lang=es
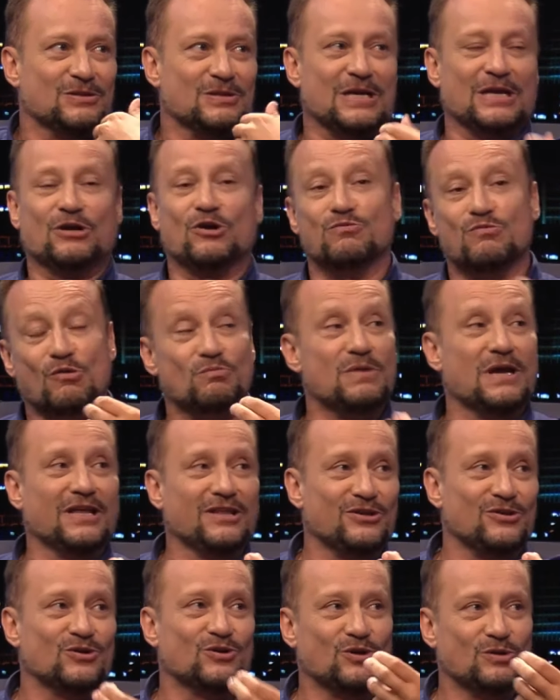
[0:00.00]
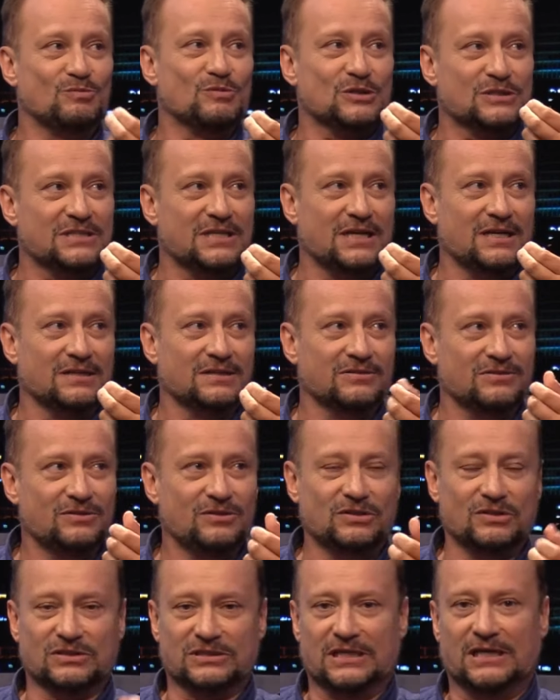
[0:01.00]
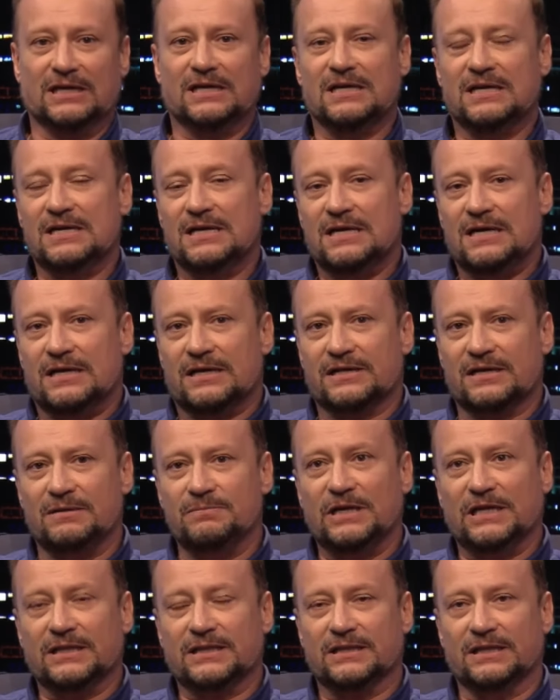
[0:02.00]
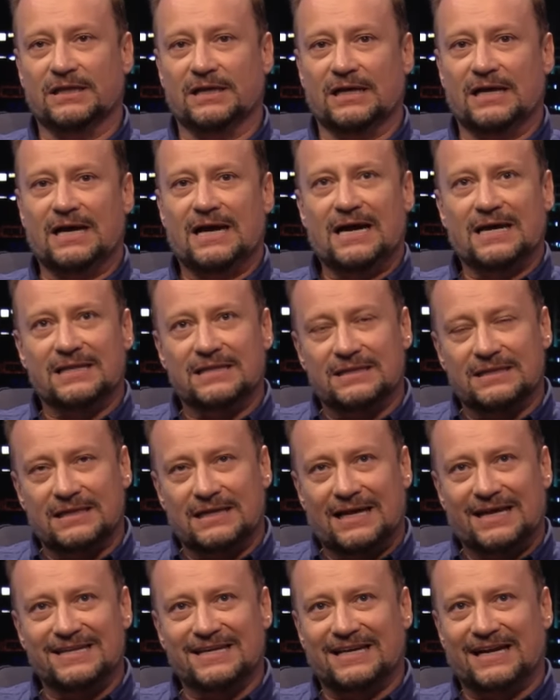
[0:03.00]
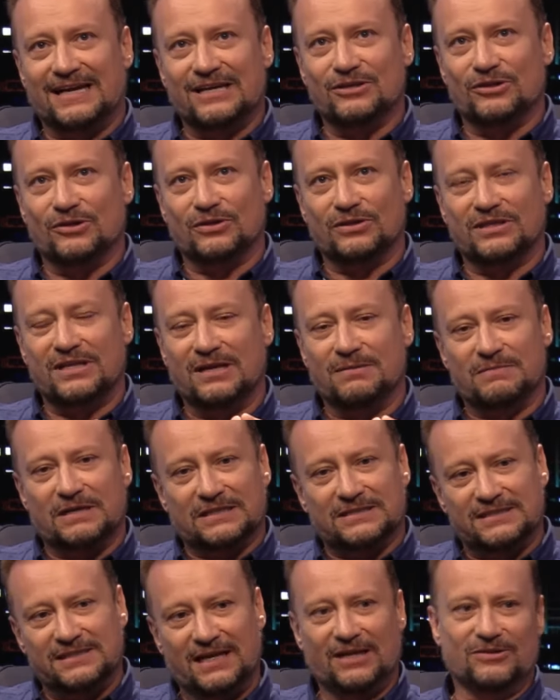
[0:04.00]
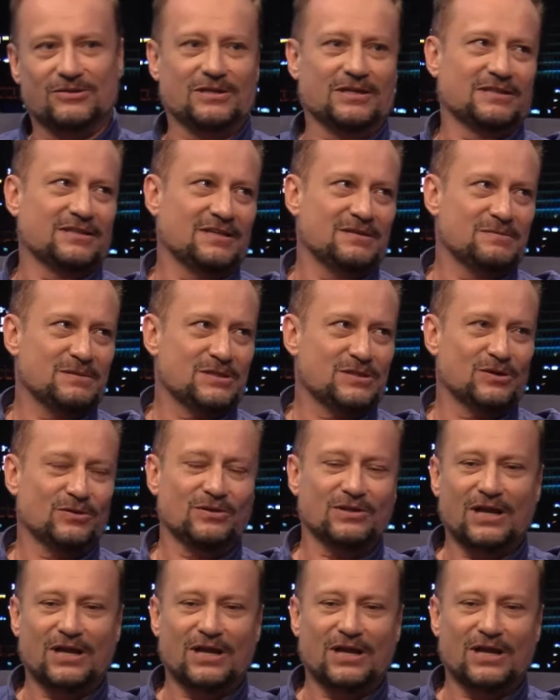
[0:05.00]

Y como medio, ¿cómo están? O sea, realmente ha, decaído demasiado la televisión.